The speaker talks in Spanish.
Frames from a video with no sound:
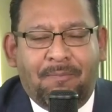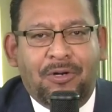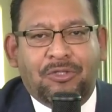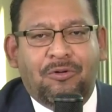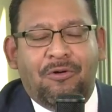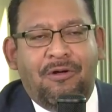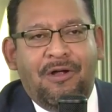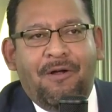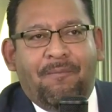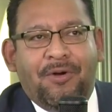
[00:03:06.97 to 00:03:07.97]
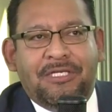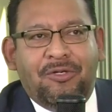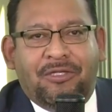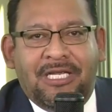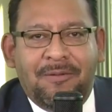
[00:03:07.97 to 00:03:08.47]
Por eso no, por
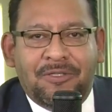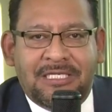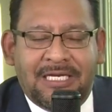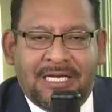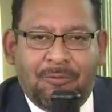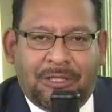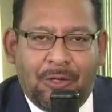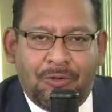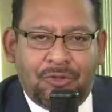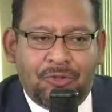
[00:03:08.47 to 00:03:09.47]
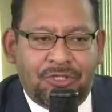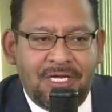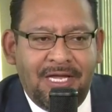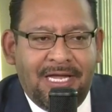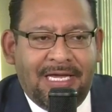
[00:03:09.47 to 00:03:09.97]
eso tenemos que ser cautelosos
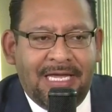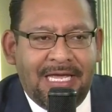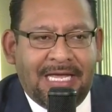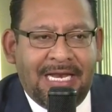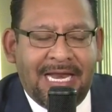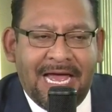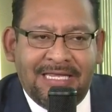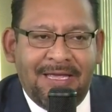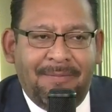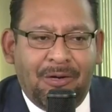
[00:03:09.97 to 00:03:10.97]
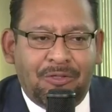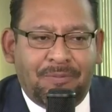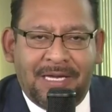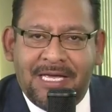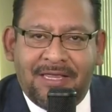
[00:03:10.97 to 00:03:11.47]
y que nadie me los
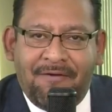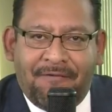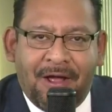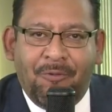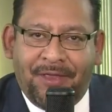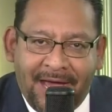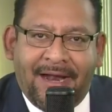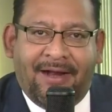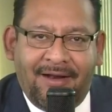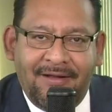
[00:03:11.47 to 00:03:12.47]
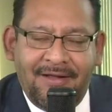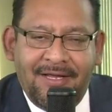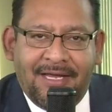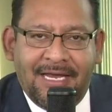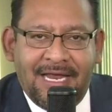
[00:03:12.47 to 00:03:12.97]
vaya a defraudar
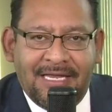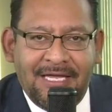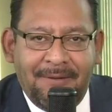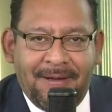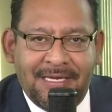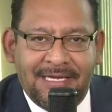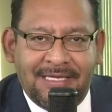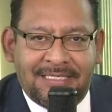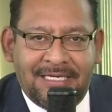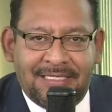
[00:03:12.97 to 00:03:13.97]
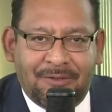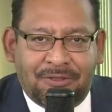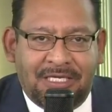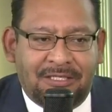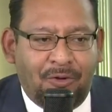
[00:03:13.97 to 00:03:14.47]
que nadie vaya a decirles a
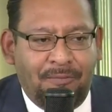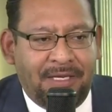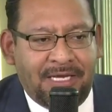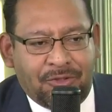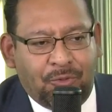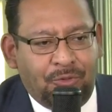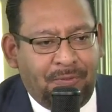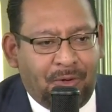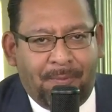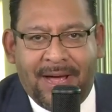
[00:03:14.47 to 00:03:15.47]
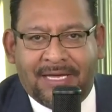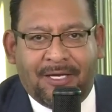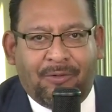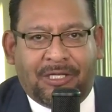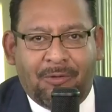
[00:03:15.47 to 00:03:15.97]
ustedes, oh, mira, es un número
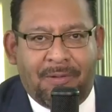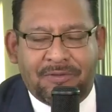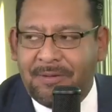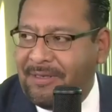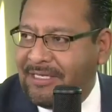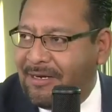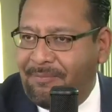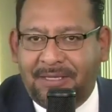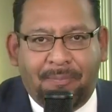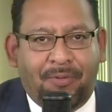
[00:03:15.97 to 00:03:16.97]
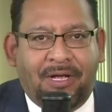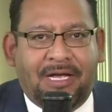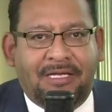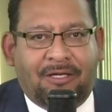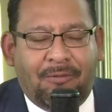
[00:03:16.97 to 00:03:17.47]
mágico y te lo vamos a mandar, vete por
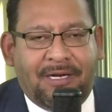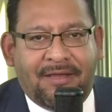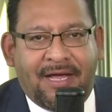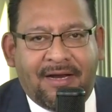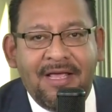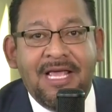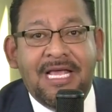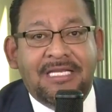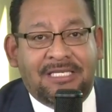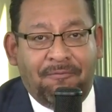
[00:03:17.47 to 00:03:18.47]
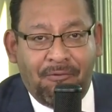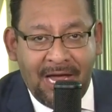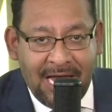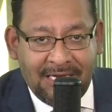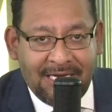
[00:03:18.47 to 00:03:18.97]
acá, ya te lo van a dar. Si
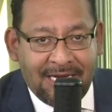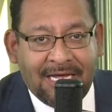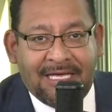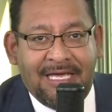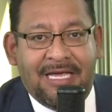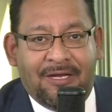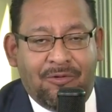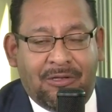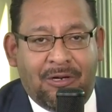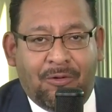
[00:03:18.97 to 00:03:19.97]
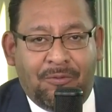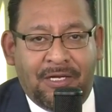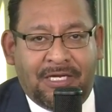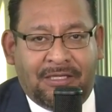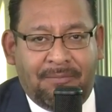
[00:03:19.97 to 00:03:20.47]
fue alguien aquí en ayudando a la
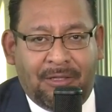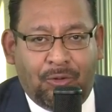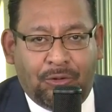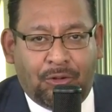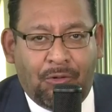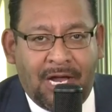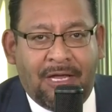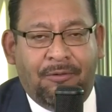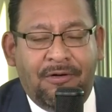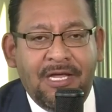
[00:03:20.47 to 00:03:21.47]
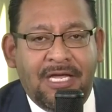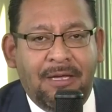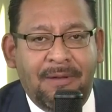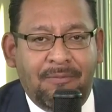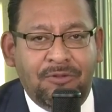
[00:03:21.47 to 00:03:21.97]
comunidad que te mandó otro lado
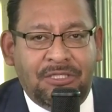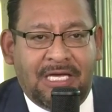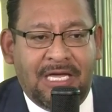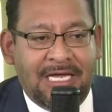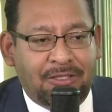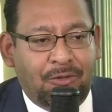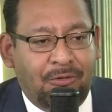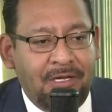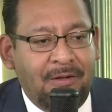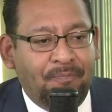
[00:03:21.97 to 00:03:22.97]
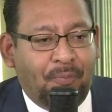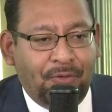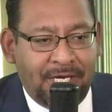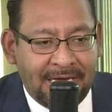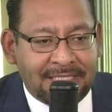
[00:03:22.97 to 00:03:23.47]
y vemos que eso
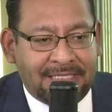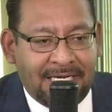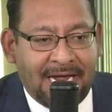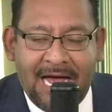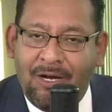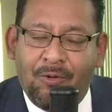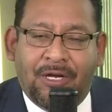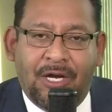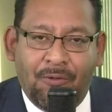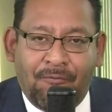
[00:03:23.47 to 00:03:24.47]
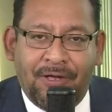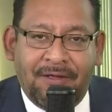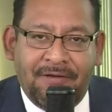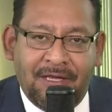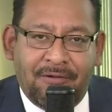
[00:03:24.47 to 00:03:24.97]
podría ser algo que no fue
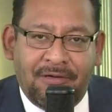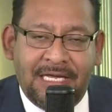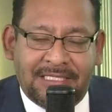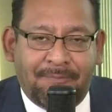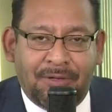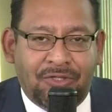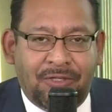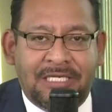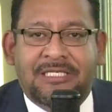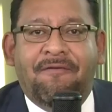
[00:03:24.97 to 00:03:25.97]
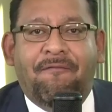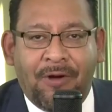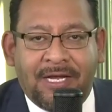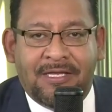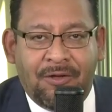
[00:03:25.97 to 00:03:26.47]
debido, esa persona está
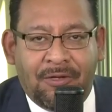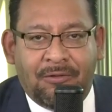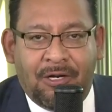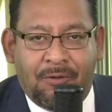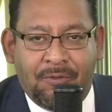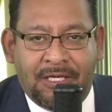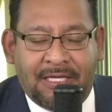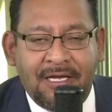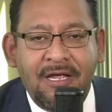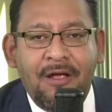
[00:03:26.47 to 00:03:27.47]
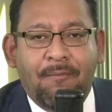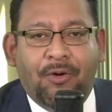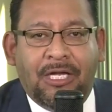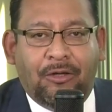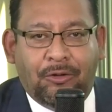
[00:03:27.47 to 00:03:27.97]
fuera de ayudando a la comunidad,
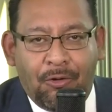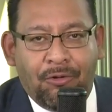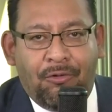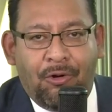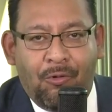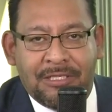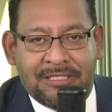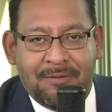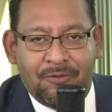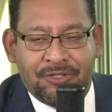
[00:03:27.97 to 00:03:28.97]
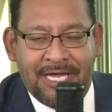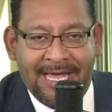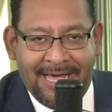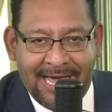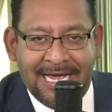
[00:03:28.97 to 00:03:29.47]
porque todo lo hacemos
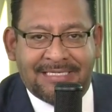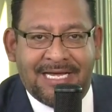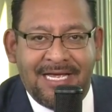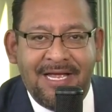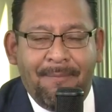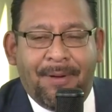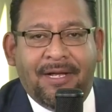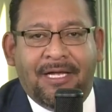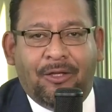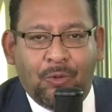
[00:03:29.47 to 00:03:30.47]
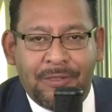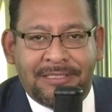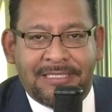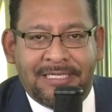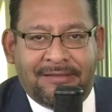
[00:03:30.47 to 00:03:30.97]
en casa para que tú
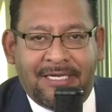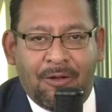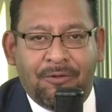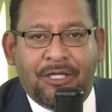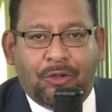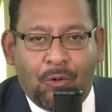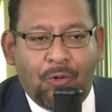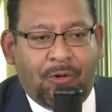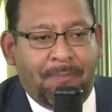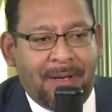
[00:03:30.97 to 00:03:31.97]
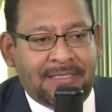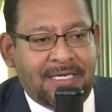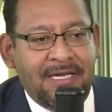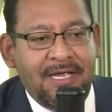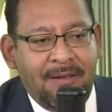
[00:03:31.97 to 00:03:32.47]
estés enterado de todo lo que
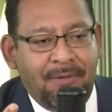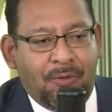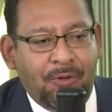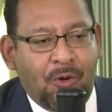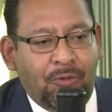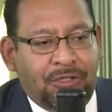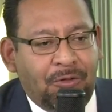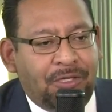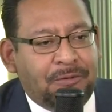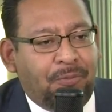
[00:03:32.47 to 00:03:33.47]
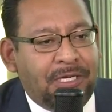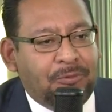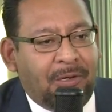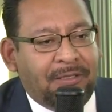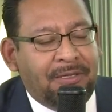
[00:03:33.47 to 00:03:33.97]
pasa. Me comunico contigo
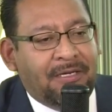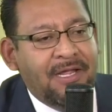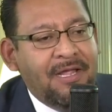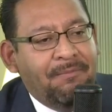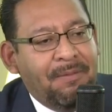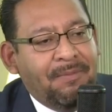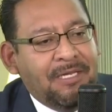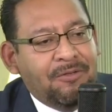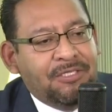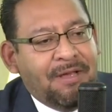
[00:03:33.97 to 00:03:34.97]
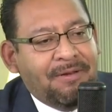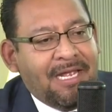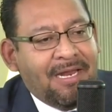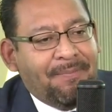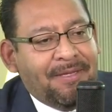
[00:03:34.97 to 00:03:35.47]
después, Waldemir. Bienvenidos,
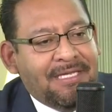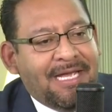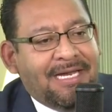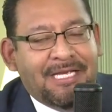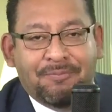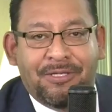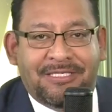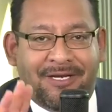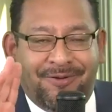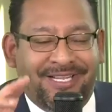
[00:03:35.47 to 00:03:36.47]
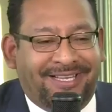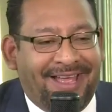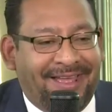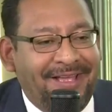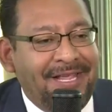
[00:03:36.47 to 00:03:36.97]
Gabriela Padilla, gracias por estar
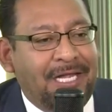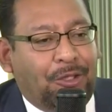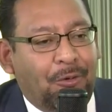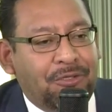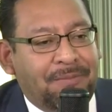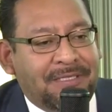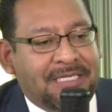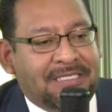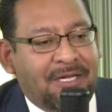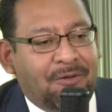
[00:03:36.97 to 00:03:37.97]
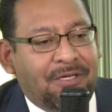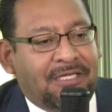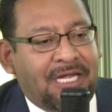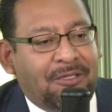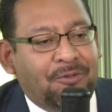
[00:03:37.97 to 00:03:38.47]
conectada y todos los demás que están
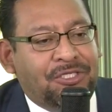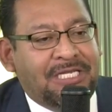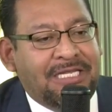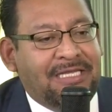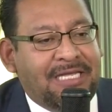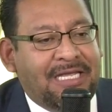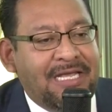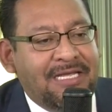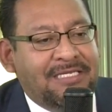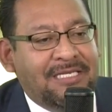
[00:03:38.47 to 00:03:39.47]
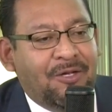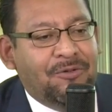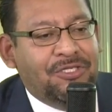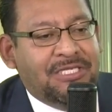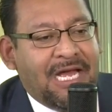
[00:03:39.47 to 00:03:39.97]
conectando, Cindy, Cindy
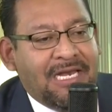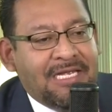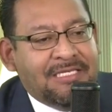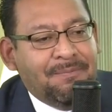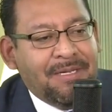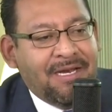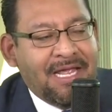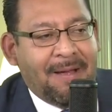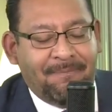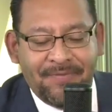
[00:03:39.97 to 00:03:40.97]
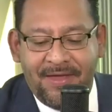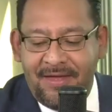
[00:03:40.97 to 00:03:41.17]
González, Miriam.